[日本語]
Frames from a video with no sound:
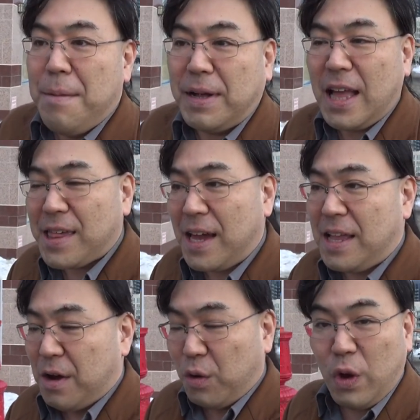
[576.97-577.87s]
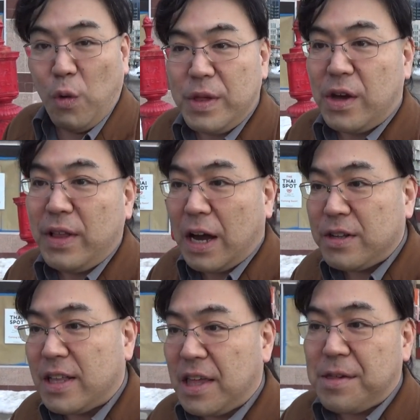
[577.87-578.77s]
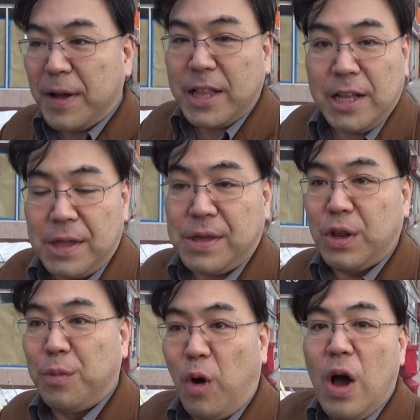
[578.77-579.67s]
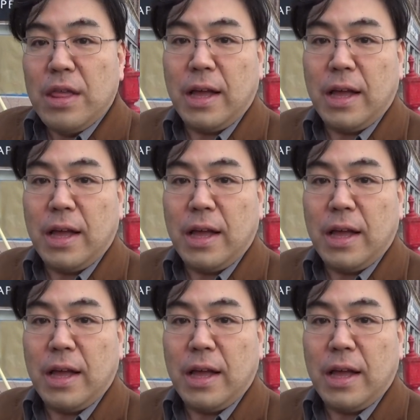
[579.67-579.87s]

まあ、確かにねこうねお店はなくなってしまったんですけれども